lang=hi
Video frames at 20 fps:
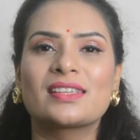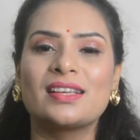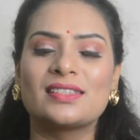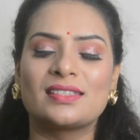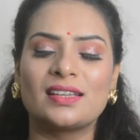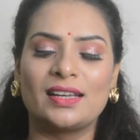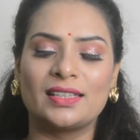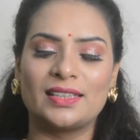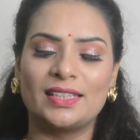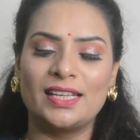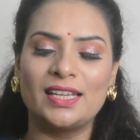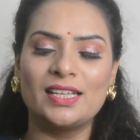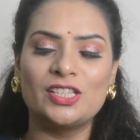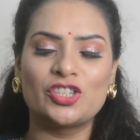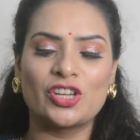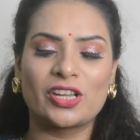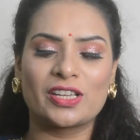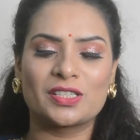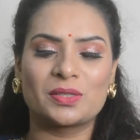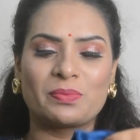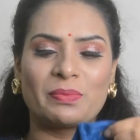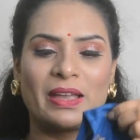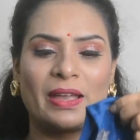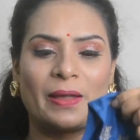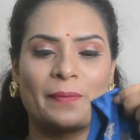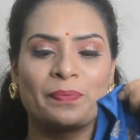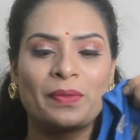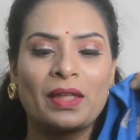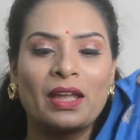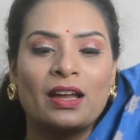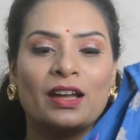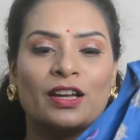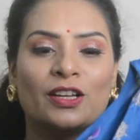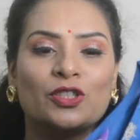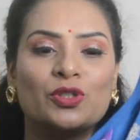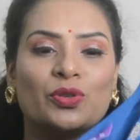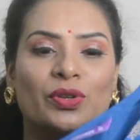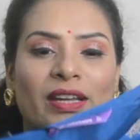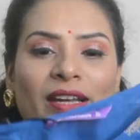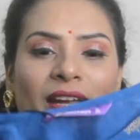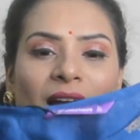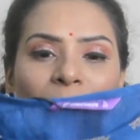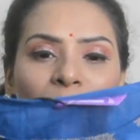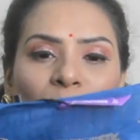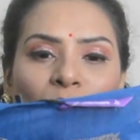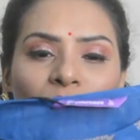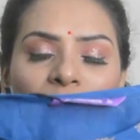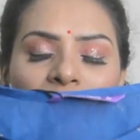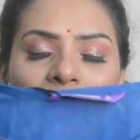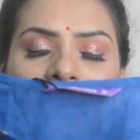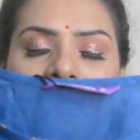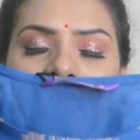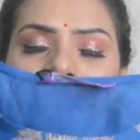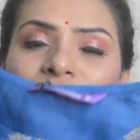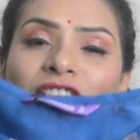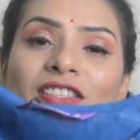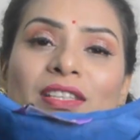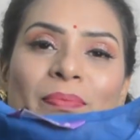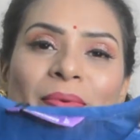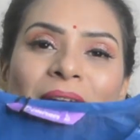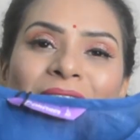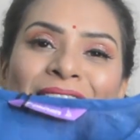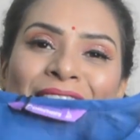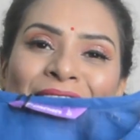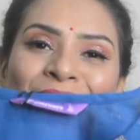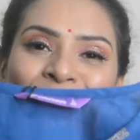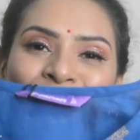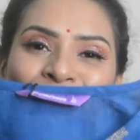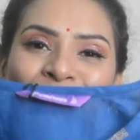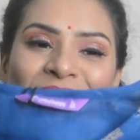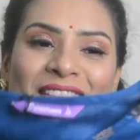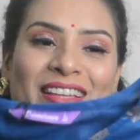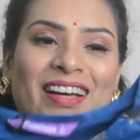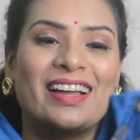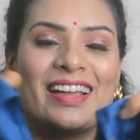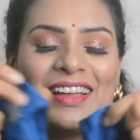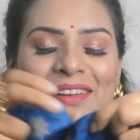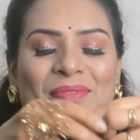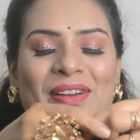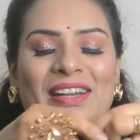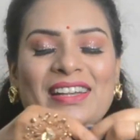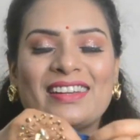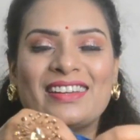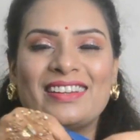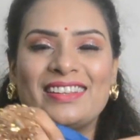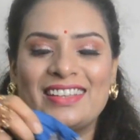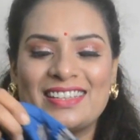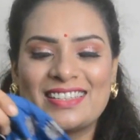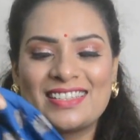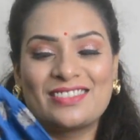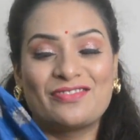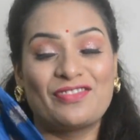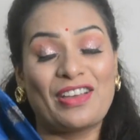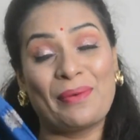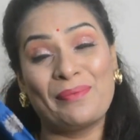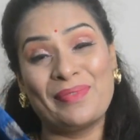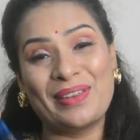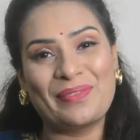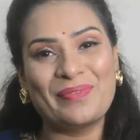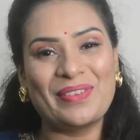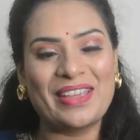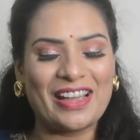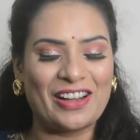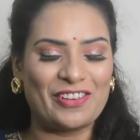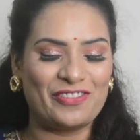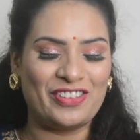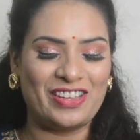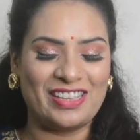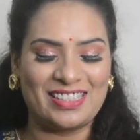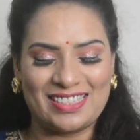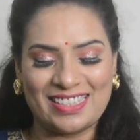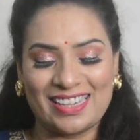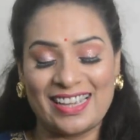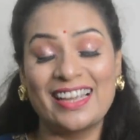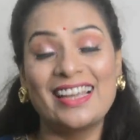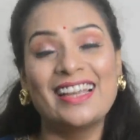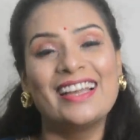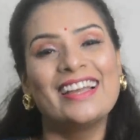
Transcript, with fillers: के साथ ही है चेक्स में है जो कि आपको विजिबल नहीं होता है बट यस फैब्रिक भी काफ़ी अच्छा है